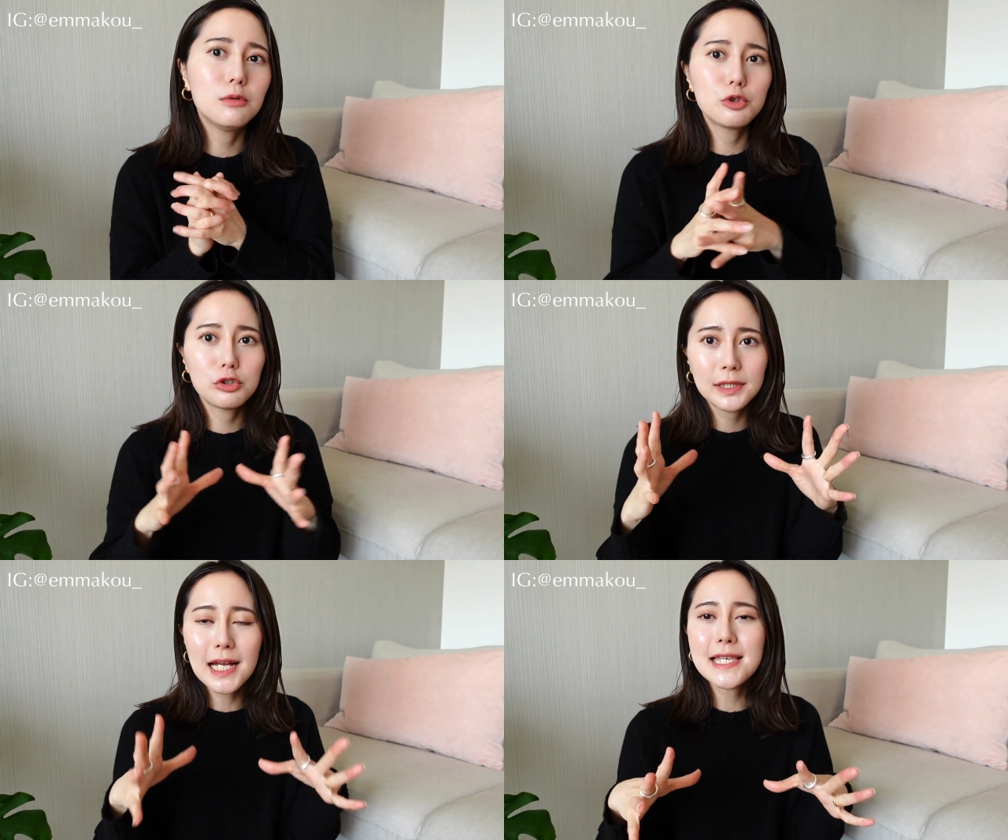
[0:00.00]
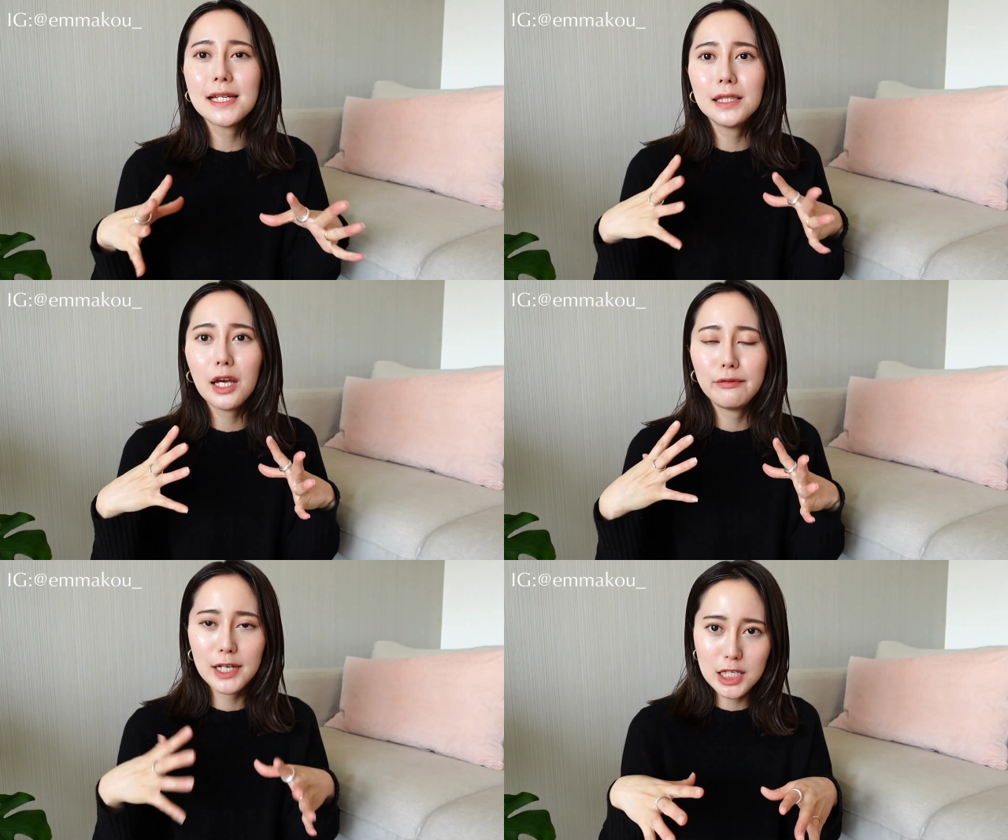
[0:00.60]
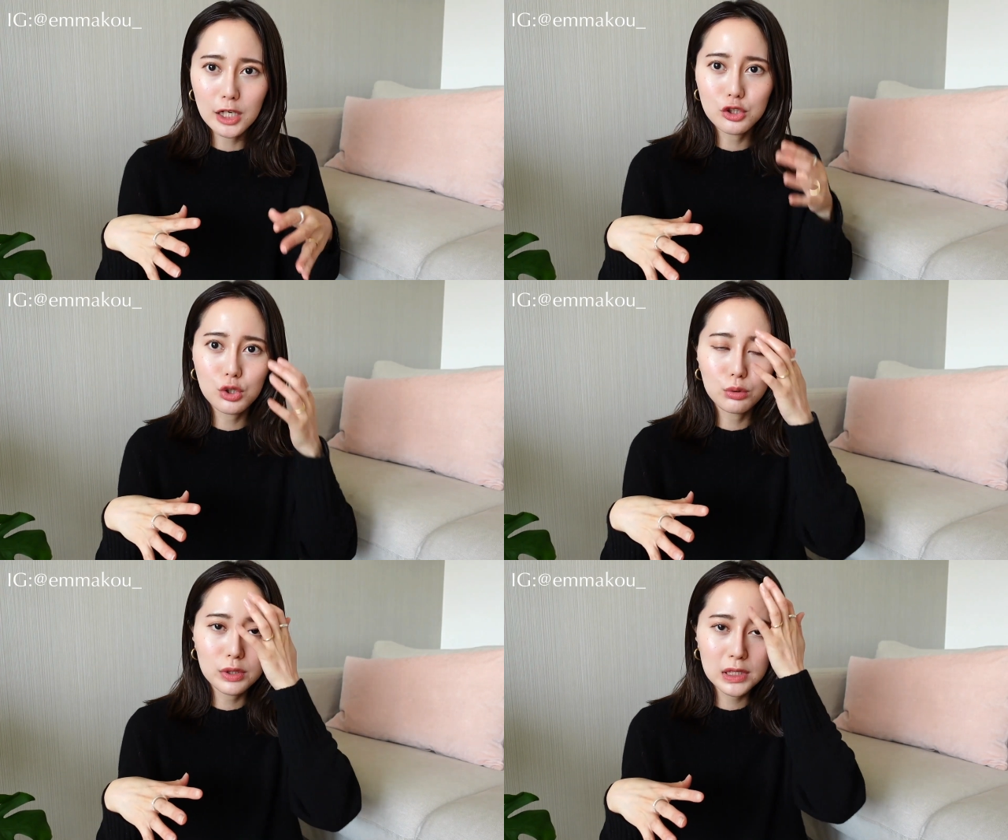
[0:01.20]
我觉得大家应该非常
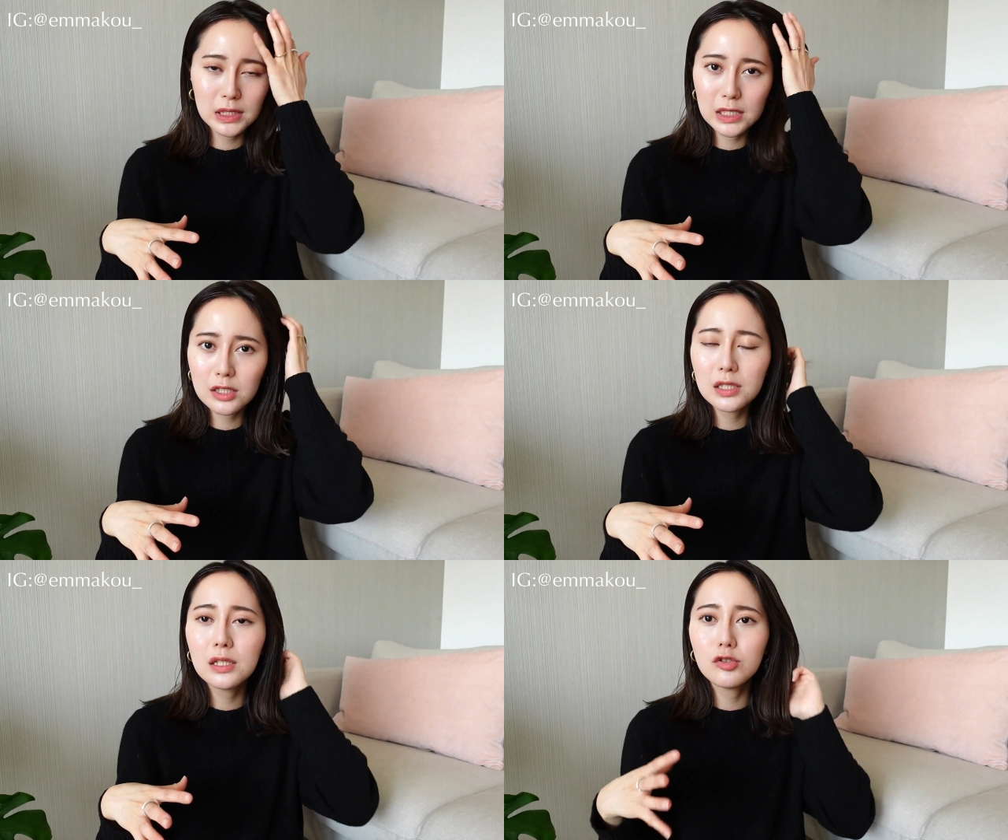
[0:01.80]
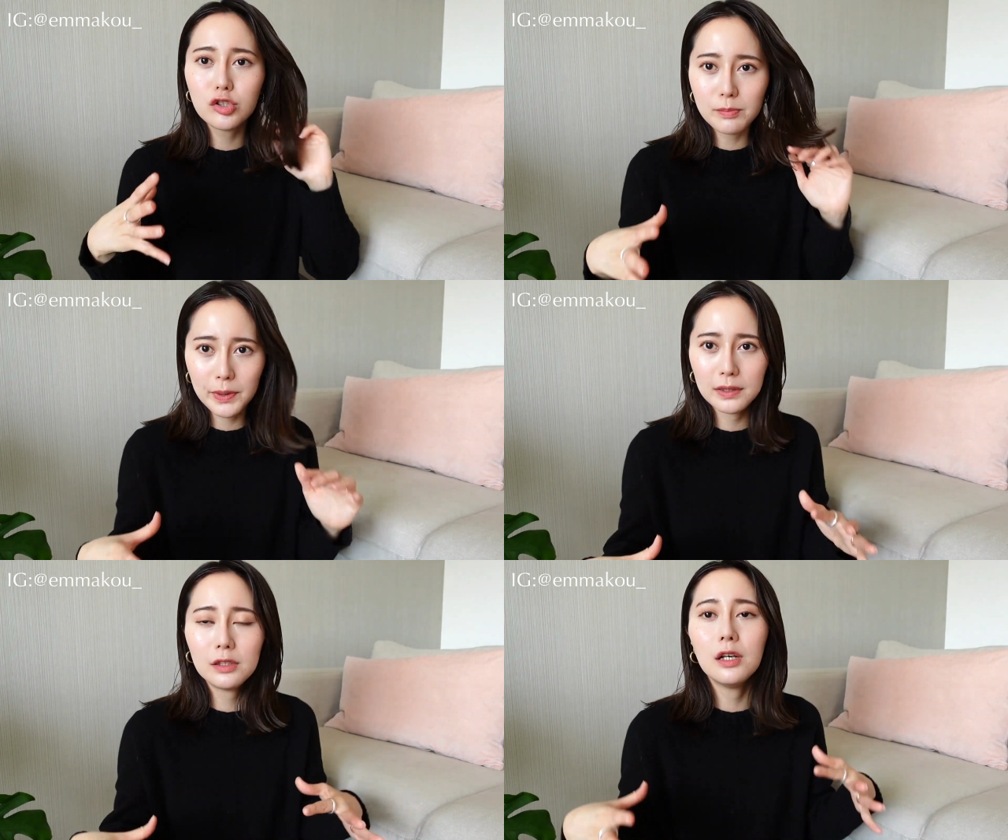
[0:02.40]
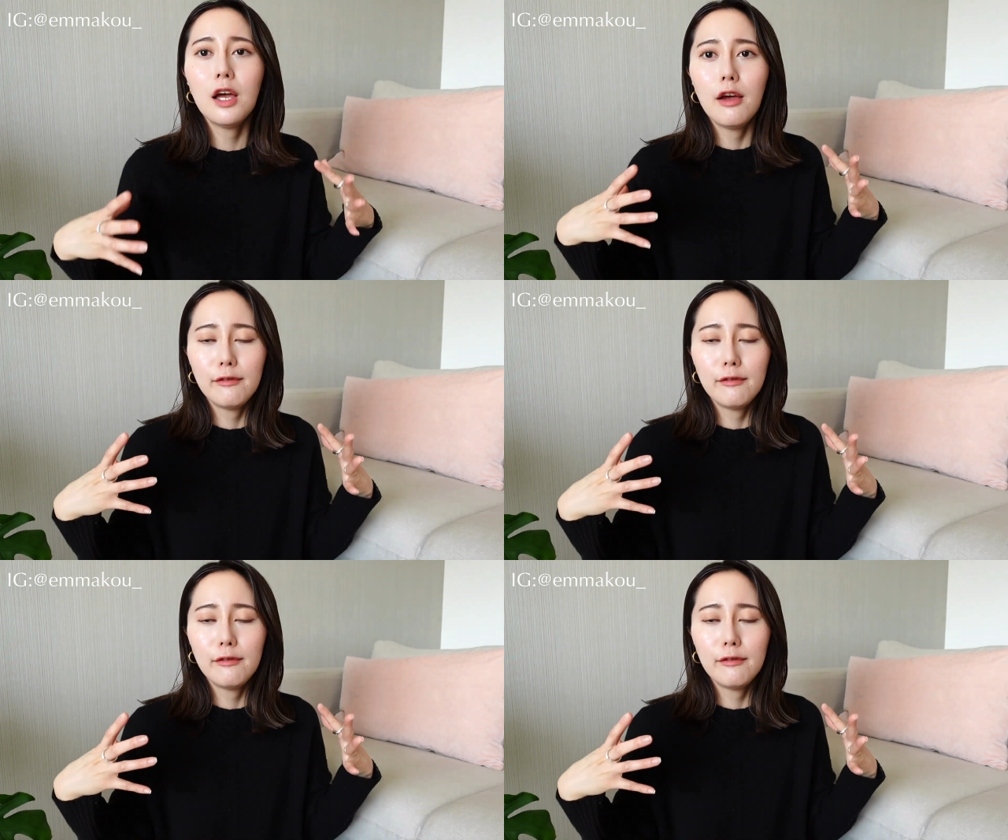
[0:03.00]
熟悉，是一个日本的